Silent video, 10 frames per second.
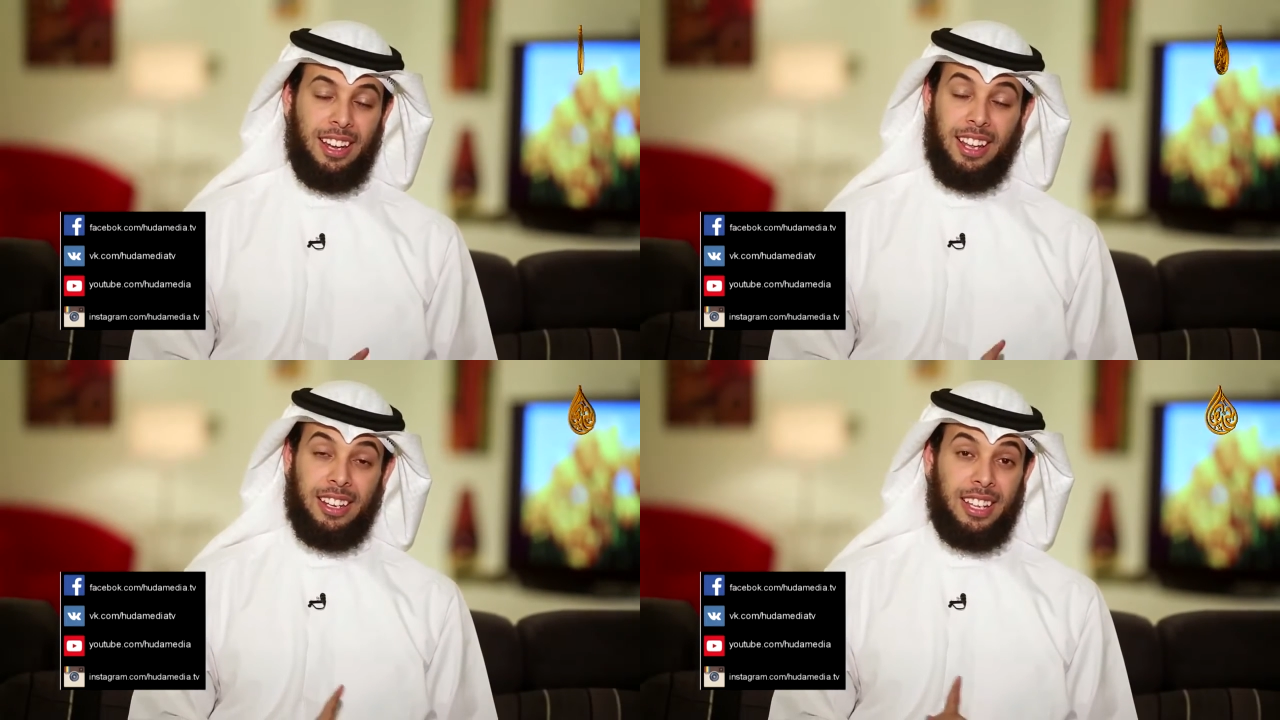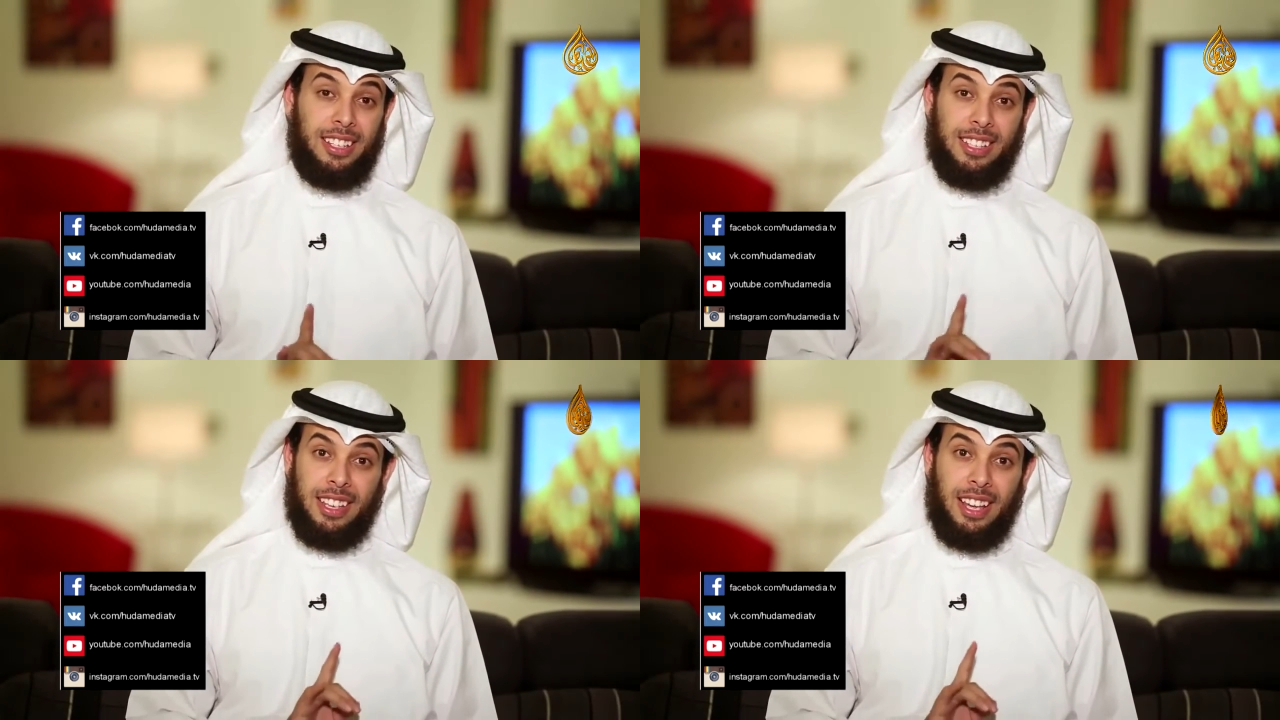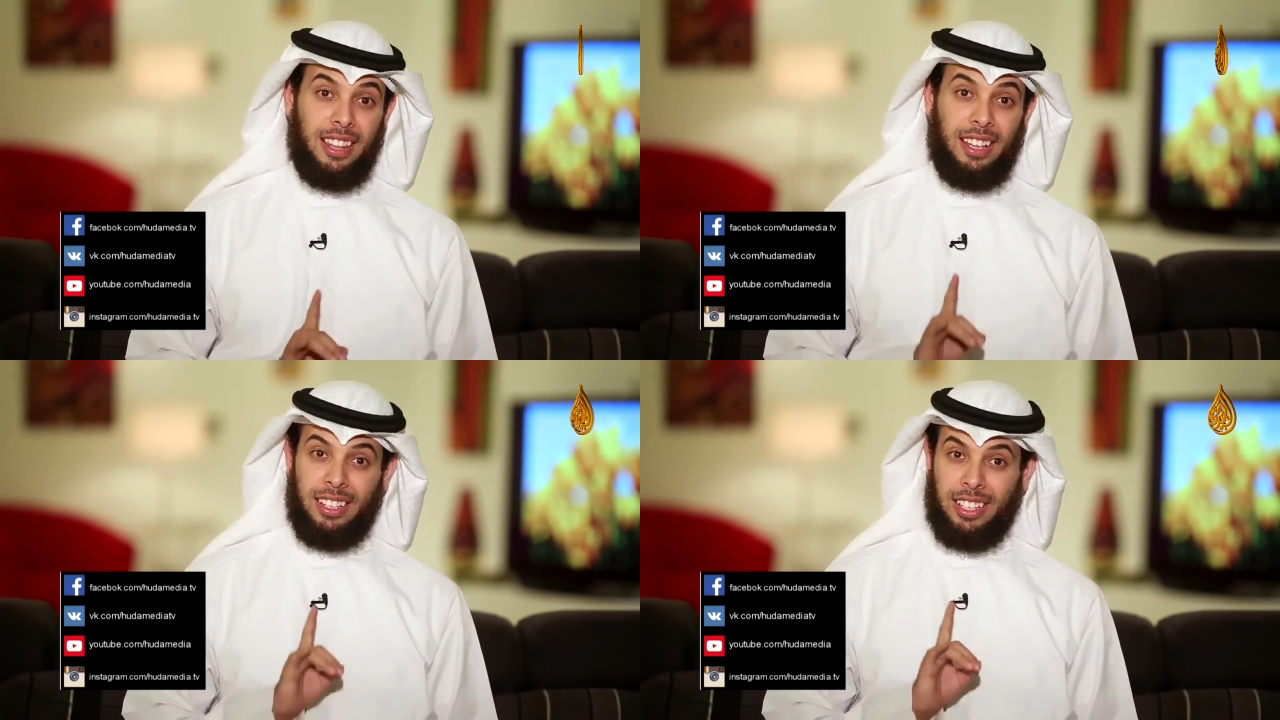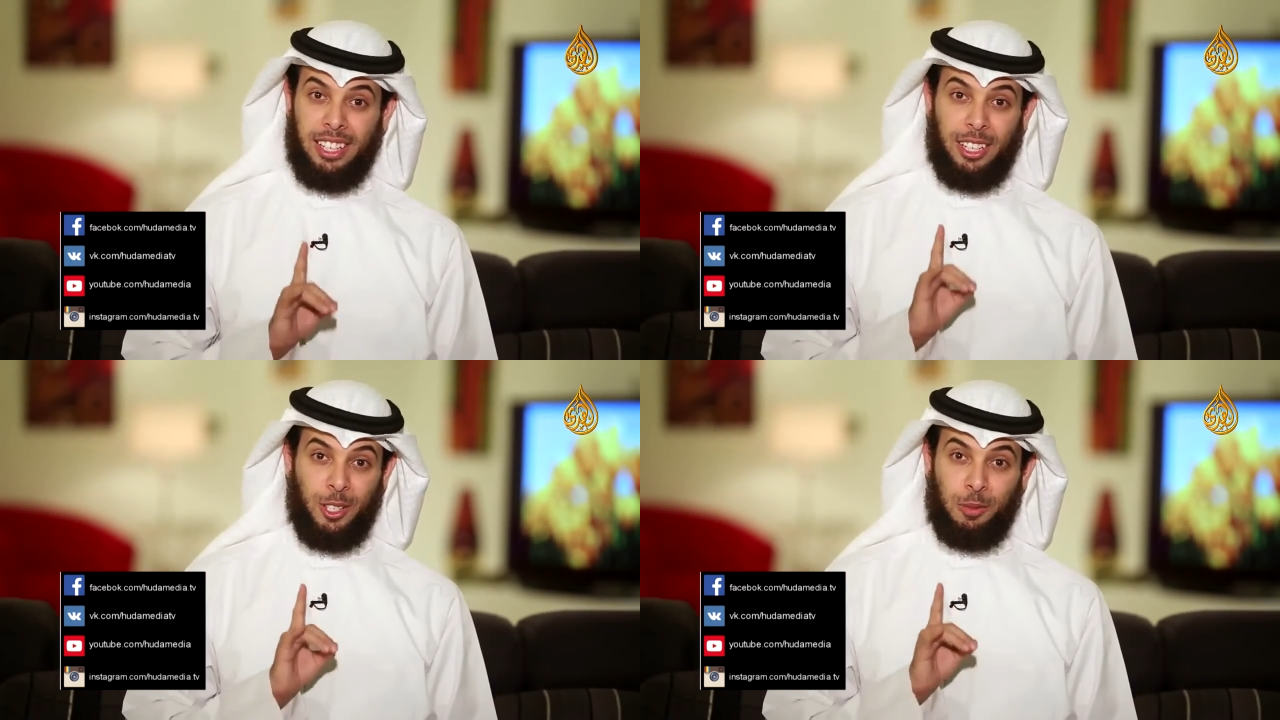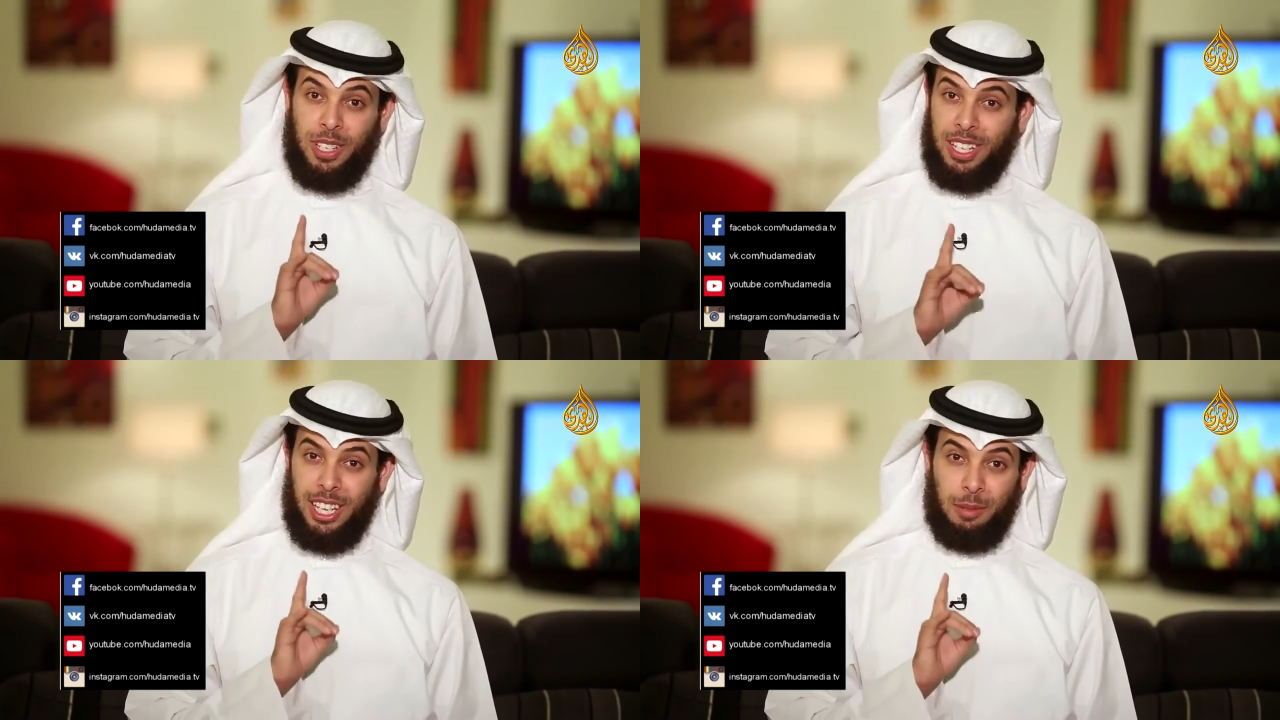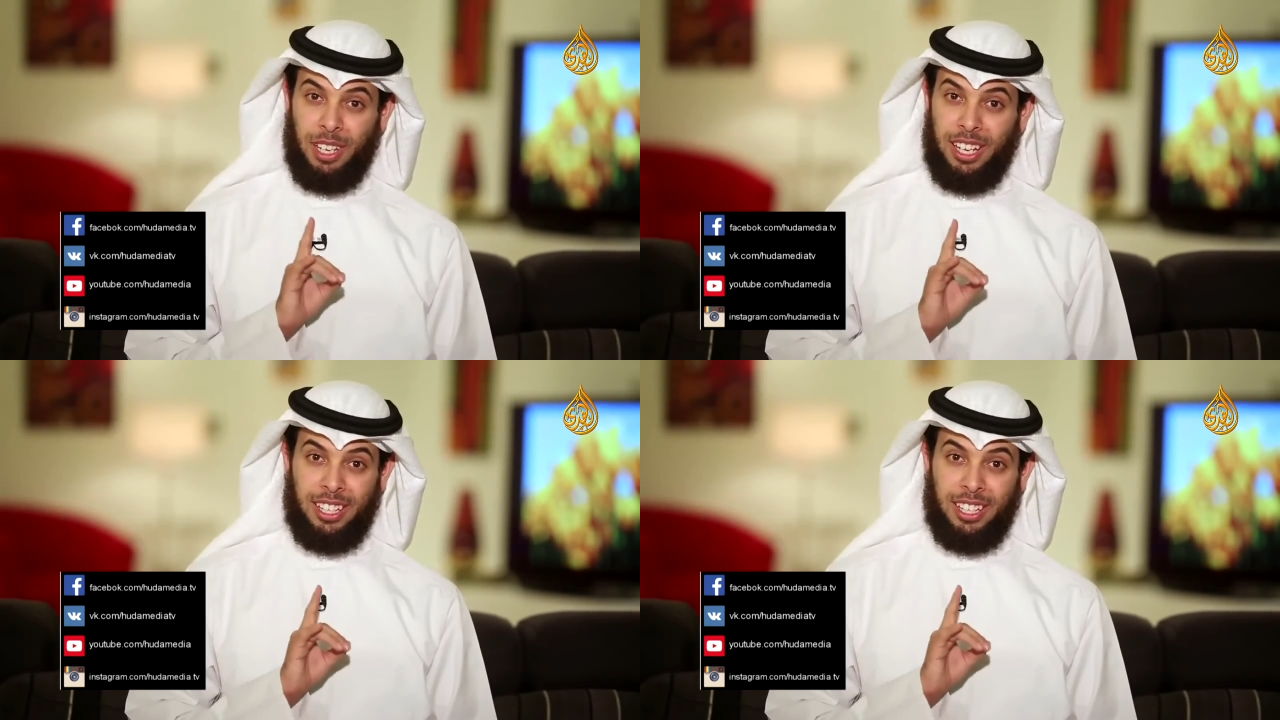Я никогда не забуду тот день моей жизни.